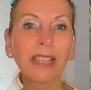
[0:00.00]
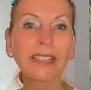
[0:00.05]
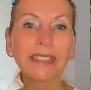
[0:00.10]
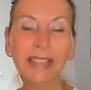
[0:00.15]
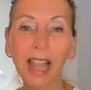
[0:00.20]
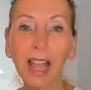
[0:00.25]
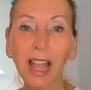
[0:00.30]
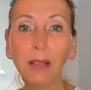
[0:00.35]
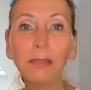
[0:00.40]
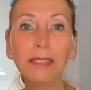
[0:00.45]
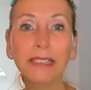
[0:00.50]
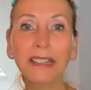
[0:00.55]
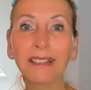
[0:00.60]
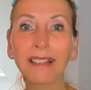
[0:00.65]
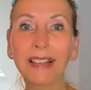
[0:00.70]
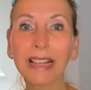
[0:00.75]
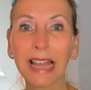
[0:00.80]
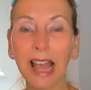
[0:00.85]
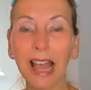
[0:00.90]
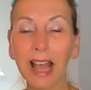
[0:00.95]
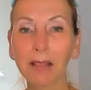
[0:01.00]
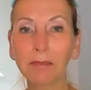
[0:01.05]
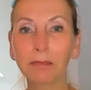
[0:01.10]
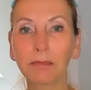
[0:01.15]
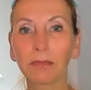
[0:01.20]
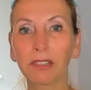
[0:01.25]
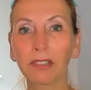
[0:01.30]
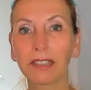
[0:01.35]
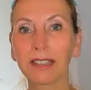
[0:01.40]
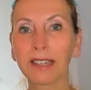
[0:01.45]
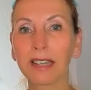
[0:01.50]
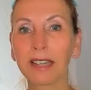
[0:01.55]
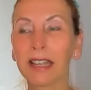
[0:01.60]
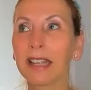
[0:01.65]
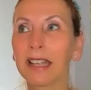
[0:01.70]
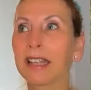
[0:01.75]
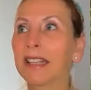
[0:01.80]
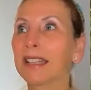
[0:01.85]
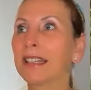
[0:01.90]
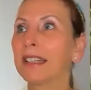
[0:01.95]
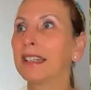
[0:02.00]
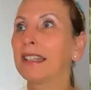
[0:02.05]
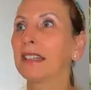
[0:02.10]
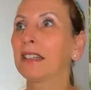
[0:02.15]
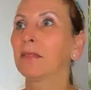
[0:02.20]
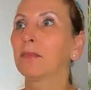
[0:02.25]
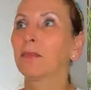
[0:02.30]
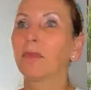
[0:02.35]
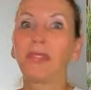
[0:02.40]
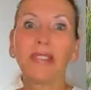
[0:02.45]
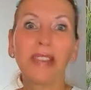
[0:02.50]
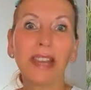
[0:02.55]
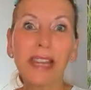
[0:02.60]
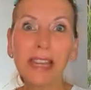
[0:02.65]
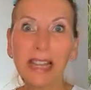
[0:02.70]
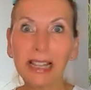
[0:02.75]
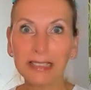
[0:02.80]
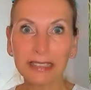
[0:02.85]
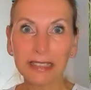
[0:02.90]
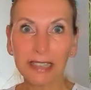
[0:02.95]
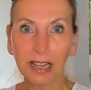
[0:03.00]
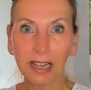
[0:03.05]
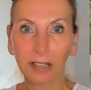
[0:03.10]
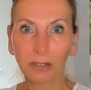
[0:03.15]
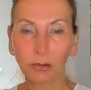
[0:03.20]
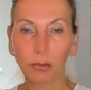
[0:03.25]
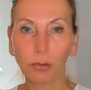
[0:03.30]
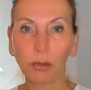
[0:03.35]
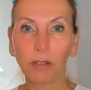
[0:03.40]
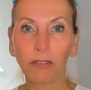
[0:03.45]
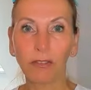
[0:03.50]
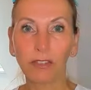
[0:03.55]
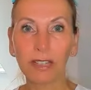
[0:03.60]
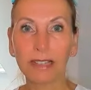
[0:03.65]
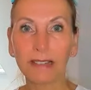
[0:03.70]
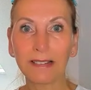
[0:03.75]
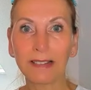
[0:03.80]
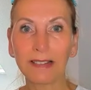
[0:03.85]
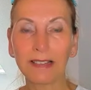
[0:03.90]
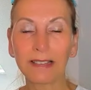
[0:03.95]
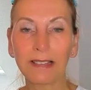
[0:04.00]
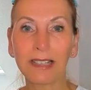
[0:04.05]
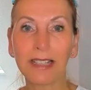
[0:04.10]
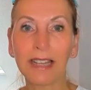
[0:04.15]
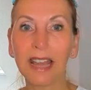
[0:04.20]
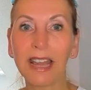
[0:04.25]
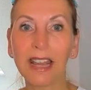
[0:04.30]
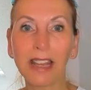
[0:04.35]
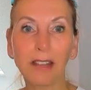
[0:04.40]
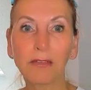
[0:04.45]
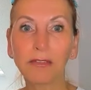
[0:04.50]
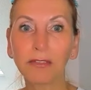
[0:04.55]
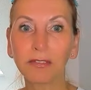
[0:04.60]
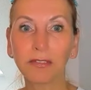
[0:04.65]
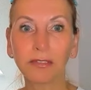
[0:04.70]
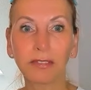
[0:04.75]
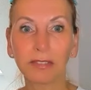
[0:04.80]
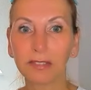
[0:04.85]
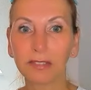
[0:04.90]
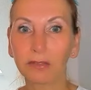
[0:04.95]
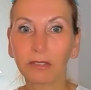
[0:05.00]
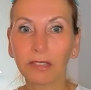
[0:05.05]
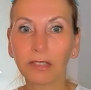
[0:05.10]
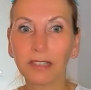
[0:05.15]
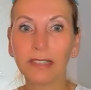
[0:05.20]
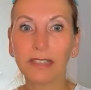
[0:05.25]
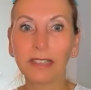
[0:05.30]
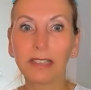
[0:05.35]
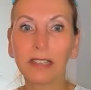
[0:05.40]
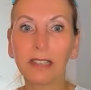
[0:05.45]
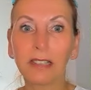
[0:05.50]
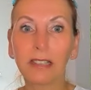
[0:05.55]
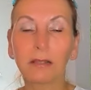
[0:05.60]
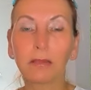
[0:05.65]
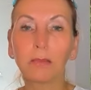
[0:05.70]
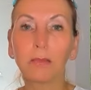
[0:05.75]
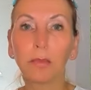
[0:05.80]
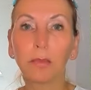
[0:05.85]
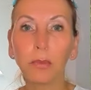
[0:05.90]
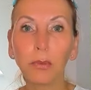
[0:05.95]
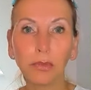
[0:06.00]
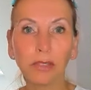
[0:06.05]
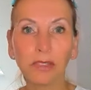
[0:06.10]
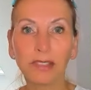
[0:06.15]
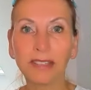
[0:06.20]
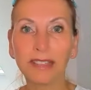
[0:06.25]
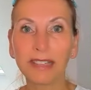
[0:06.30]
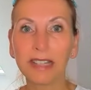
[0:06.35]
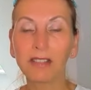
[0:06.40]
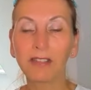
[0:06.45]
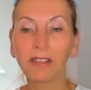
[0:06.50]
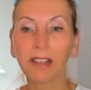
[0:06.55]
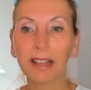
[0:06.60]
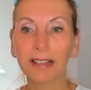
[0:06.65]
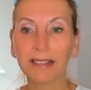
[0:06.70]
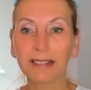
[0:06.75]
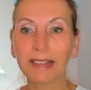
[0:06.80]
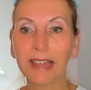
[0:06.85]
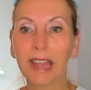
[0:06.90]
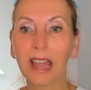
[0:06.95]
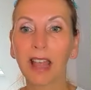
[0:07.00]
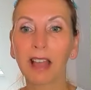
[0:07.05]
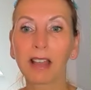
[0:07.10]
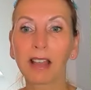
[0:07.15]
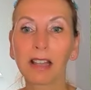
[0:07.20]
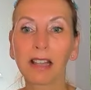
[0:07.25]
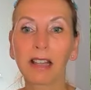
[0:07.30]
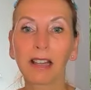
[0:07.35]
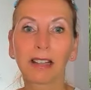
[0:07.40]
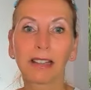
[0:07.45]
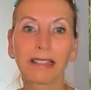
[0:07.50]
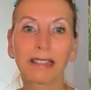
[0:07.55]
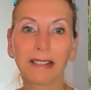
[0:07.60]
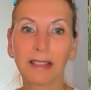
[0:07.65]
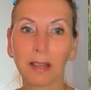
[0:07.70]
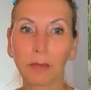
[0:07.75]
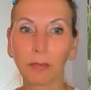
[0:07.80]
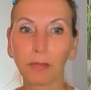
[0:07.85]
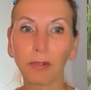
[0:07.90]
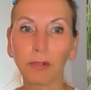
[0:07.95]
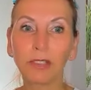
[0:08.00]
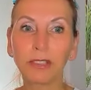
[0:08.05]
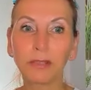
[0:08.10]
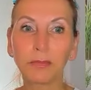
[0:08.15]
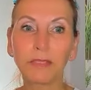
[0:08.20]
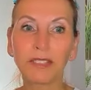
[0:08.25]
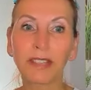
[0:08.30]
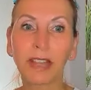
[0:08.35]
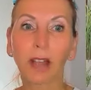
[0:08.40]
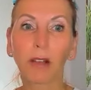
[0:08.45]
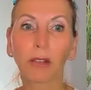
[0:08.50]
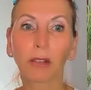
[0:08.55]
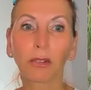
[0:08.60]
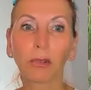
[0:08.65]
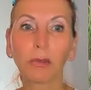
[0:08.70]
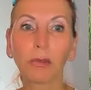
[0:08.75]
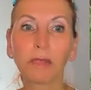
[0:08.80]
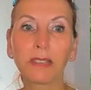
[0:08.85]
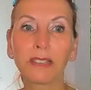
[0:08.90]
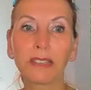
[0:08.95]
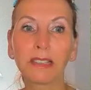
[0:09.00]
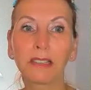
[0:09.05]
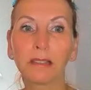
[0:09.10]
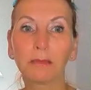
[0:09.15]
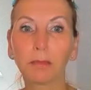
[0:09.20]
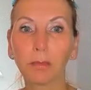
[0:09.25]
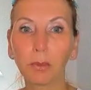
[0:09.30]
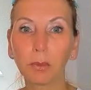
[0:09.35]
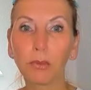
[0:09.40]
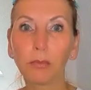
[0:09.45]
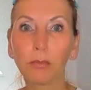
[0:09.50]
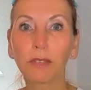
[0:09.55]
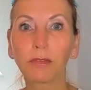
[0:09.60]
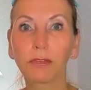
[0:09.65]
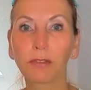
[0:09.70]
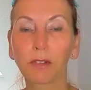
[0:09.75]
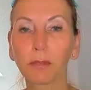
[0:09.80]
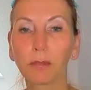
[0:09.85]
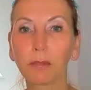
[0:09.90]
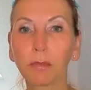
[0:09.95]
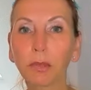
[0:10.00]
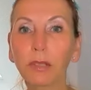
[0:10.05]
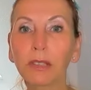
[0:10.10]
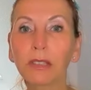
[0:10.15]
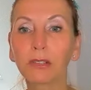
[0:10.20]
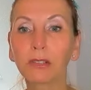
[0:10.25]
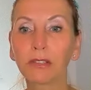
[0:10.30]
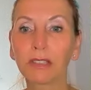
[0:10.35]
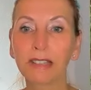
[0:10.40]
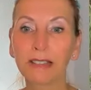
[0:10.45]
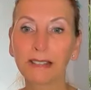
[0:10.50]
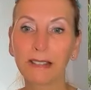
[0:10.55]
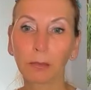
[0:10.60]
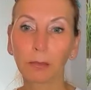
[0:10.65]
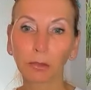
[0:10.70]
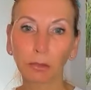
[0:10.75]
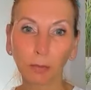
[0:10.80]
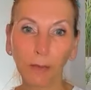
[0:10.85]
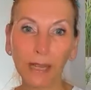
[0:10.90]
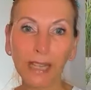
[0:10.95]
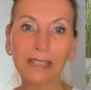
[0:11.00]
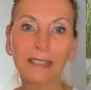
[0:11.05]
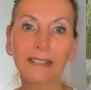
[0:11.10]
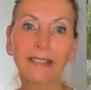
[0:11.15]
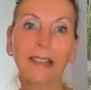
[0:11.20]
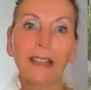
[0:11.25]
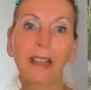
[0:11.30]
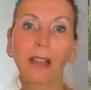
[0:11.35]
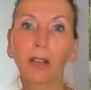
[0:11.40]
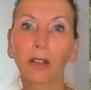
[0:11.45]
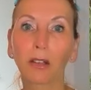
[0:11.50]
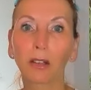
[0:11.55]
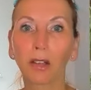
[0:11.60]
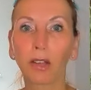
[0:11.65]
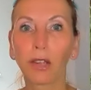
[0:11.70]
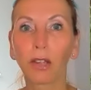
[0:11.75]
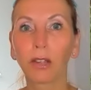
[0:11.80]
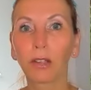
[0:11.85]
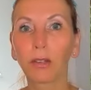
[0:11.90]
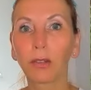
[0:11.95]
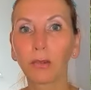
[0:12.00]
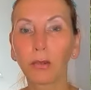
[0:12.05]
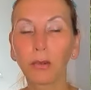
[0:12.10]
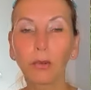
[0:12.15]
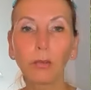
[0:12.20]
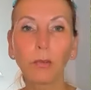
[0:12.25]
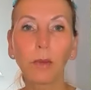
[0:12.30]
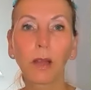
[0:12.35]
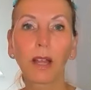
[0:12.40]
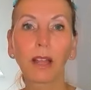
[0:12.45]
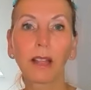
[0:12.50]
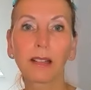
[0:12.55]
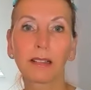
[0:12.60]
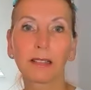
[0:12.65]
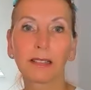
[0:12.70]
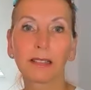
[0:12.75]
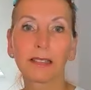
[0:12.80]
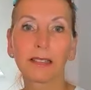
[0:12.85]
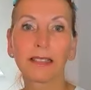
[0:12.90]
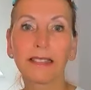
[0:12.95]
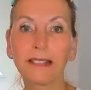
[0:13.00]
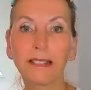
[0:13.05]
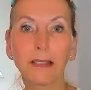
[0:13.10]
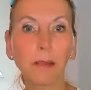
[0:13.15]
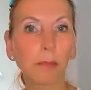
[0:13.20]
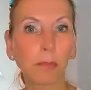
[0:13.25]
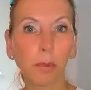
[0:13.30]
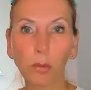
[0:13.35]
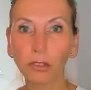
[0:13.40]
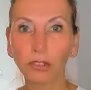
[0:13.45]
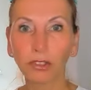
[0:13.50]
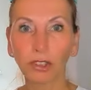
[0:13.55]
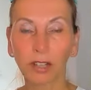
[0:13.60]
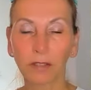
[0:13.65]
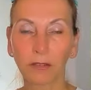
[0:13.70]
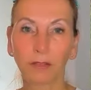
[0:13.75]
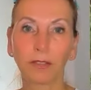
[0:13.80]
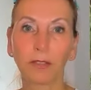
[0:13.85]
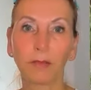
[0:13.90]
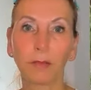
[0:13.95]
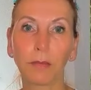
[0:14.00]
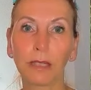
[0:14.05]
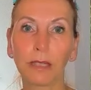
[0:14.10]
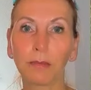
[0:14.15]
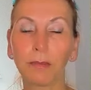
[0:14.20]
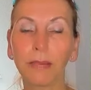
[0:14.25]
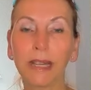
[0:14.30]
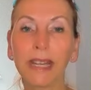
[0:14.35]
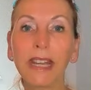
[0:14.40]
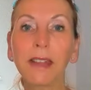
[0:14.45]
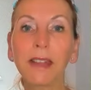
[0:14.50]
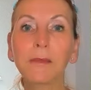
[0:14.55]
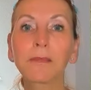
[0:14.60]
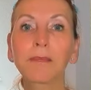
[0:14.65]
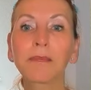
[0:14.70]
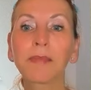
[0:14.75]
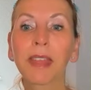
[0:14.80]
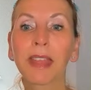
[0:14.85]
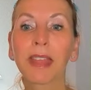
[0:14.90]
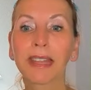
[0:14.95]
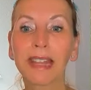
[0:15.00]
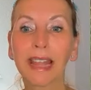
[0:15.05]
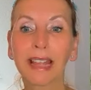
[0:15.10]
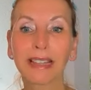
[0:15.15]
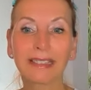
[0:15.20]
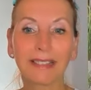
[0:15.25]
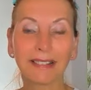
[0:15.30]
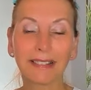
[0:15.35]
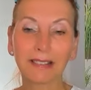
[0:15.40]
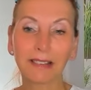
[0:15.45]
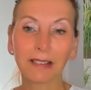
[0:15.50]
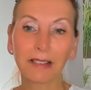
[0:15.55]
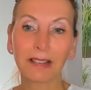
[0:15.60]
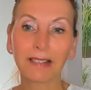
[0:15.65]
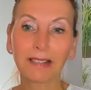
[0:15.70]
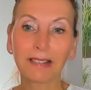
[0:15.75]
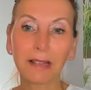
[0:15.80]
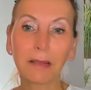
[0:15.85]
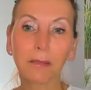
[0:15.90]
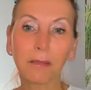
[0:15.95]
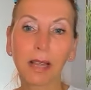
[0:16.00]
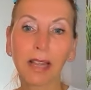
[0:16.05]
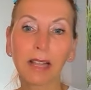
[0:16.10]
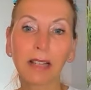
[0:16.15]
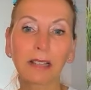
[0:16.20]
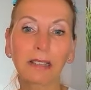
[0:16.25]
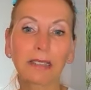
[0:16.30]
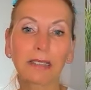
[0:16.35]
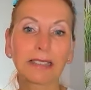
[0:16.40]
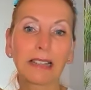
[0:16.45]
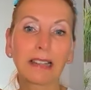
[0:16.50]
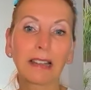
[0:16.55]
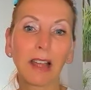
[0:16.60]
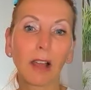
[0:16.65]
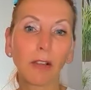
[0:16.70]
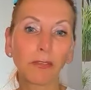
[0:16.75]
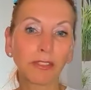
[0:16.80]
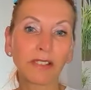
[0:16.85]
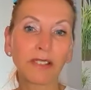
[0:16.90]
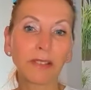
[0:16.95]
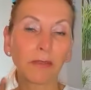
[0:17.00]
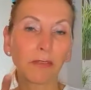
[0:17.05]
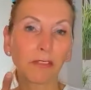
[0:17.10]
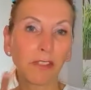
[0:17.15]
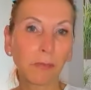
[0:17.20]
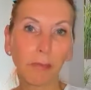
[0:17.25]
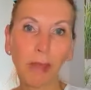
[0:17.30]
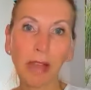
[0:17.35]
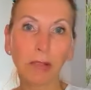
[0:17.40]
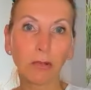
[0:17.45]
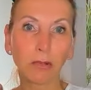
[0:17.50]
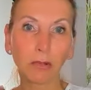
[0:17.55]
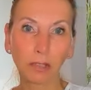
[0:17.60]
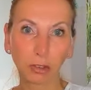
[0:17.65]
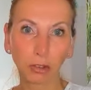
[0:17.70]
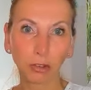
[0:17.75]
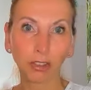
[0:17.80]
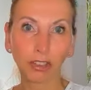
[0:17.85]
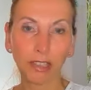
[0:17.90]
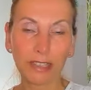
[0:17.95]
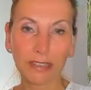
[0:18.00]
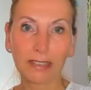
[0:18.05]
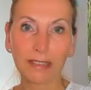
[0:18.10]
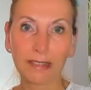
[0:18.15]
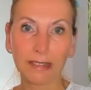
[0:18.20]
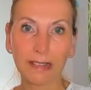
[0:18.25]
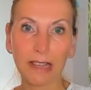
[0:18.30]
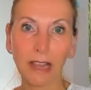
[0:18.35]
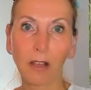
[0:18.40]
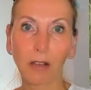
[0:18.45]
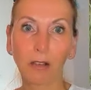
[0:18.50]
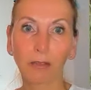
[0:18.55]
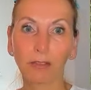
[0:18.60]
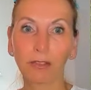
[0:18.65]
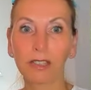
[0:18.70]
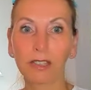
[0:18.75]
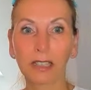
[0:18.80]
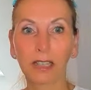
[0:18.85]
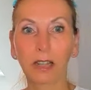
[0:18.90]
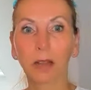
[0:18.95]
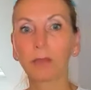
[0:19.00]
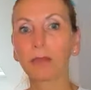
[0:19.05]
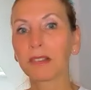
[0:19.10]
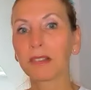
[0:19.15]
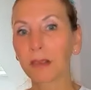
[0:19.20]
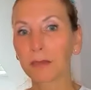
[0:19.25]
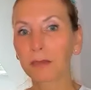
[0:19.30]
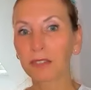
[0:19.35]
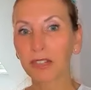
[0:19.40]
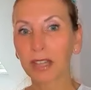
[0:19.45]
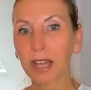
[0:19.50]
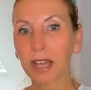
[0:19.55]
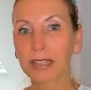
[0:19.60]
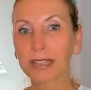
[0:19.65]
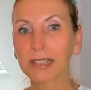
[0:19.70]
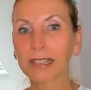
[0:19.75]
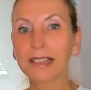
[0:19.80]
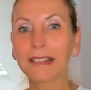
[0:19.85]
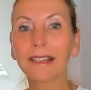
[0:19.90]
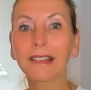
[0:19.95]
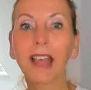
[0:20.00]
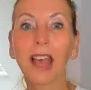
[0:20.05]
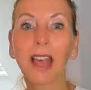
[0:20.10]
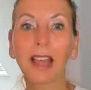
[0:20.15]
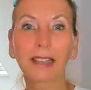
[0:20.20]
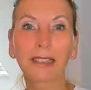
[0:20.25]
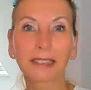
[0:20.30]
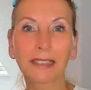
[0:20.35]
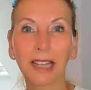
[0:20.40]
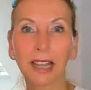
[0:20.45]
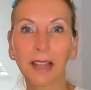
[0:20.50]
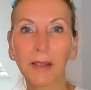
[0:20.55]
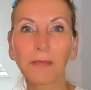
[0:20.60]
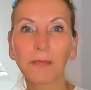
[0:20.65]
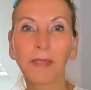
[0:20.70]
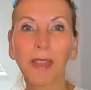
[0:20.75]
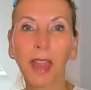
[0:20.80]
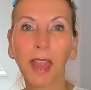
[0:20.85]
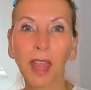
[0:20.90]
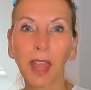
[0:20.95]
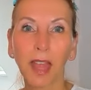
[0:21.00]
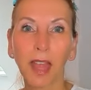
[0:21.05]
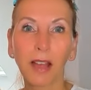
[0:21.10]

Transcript: Ich habe diese Gaben und ich sehe ja die Naturwesen, die Elfen und die Blütendevas, ja. Deshalb fühle ich mich ja auch so mit den Blumen verbunden und deshalb sprechen sie auch über diese Botschaften mit mir. Ja, das ist immer auf diesen Verpackungen steht das drauf. Ich glaube, das habe ich gar nicht gesagt, ja.